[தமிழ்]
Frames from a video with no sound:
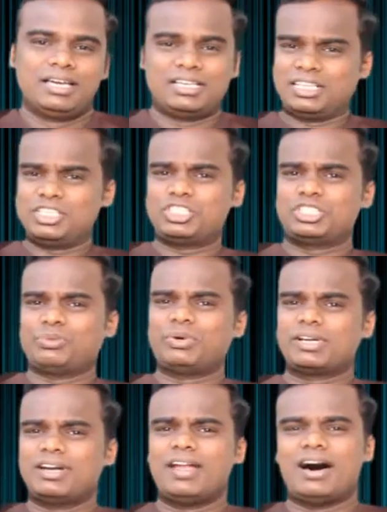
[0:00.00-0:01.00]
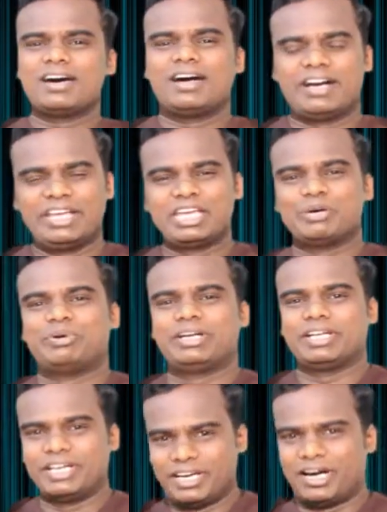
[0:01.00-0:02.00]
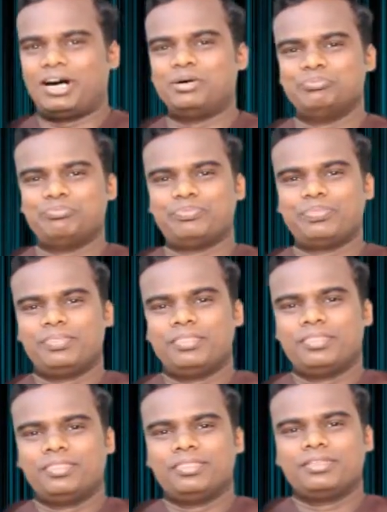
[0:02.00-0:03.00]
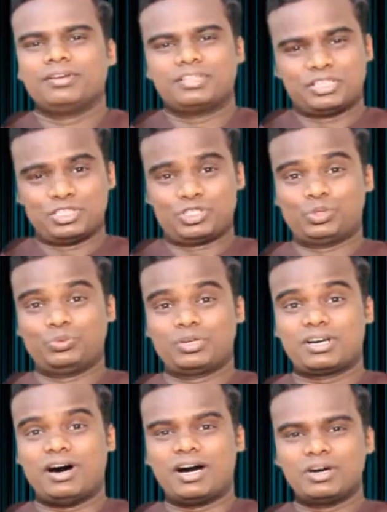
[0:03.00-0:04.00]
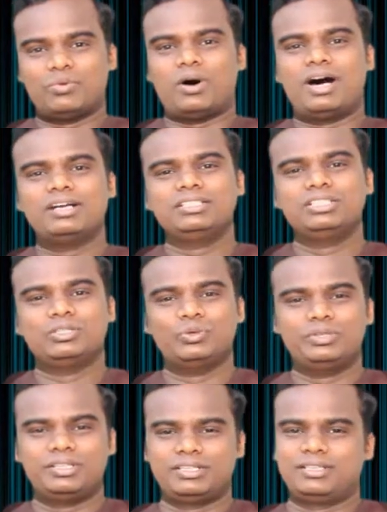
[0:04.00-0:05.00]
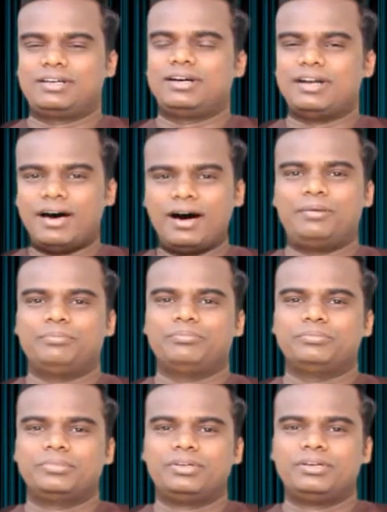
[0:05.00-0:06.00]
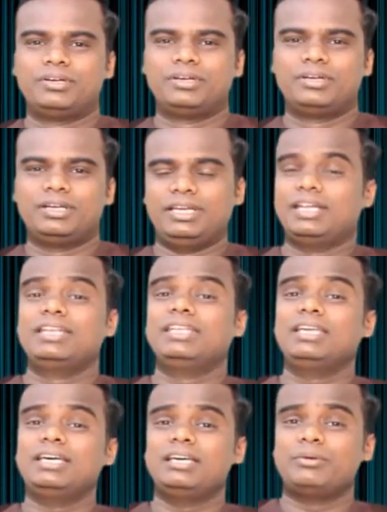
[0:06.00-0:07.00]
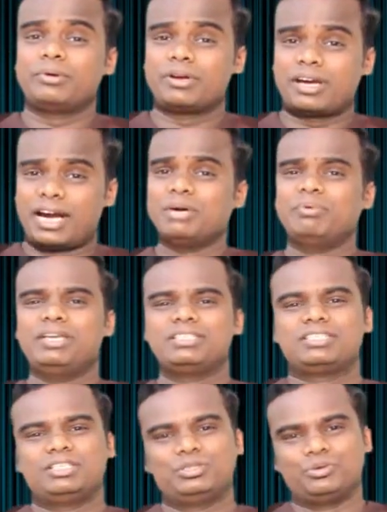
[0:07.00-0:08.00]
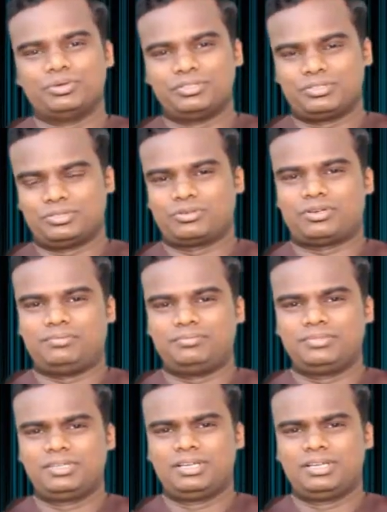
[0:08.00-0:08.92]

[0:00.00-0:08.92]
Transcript: கிறிஸ்துவர்களாக அழைக்கப்பட்ட நாம் கிறிஸ்துவுக்காக வாழ்ந்து கொண்டிருக்கிற நாம் என்ன கடமையை செய்து கொண்டிருக்கிறோம்